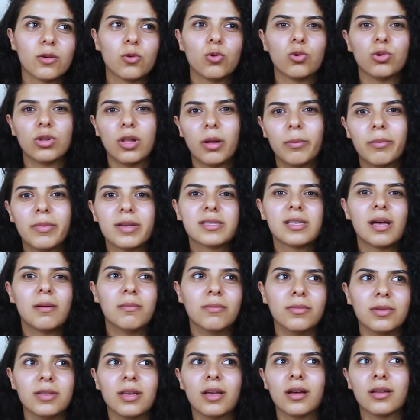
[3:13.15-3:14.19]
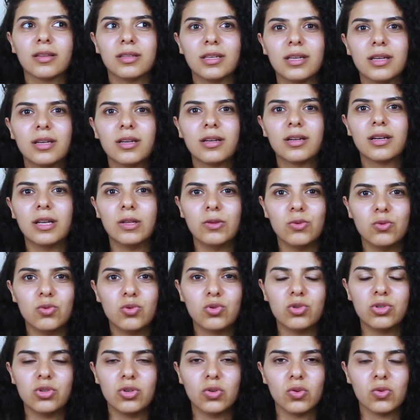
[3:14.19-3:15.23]
kullanmasam mı ya diye hani
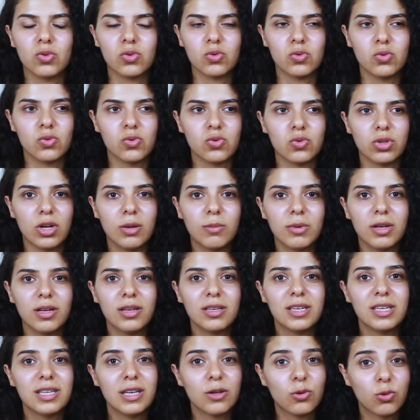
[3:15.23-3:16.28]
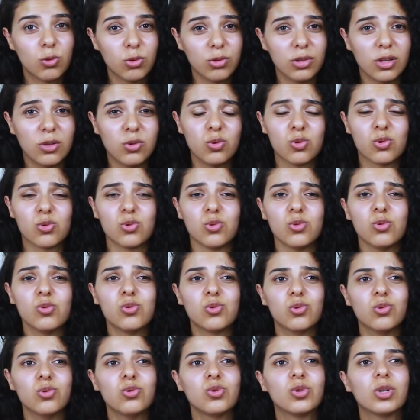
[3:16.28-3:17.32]
düşünüyorsunuzdur ama yine
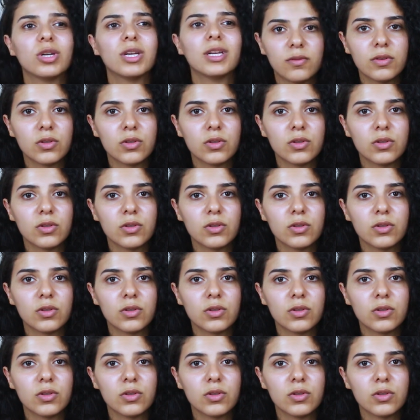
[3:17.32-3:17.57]
kullanıyorsunuzdur.